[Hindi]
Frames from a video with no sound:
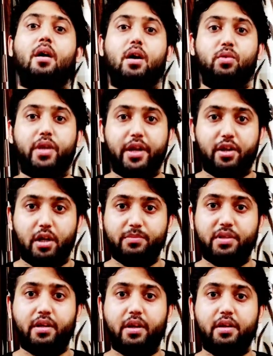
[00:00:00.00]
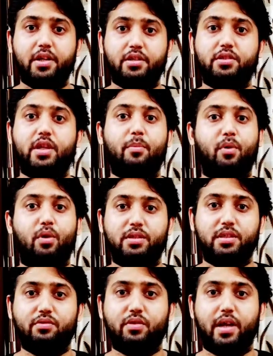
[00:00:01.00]
उनकी टर्म्स एंड कंडीशंस या
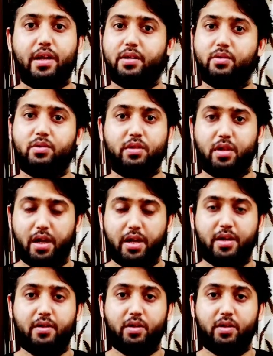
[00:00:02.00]
पॉलिसीज़ वगैरह के अगर